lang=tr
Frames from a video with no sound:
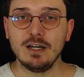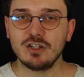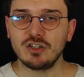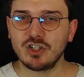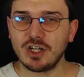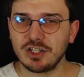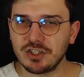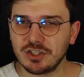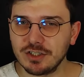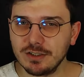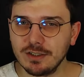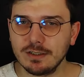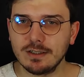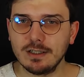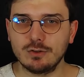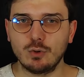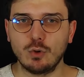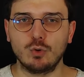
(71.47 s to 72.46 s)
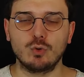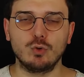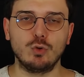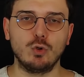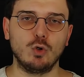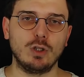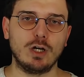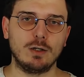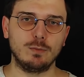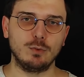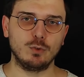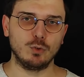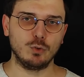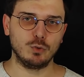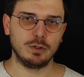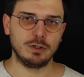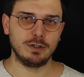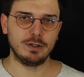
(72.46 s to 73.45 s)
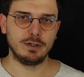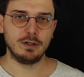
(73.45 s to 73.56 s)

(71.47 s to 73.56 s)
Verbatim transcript: şaşkınlıkla sorguluyorlar bu konuları.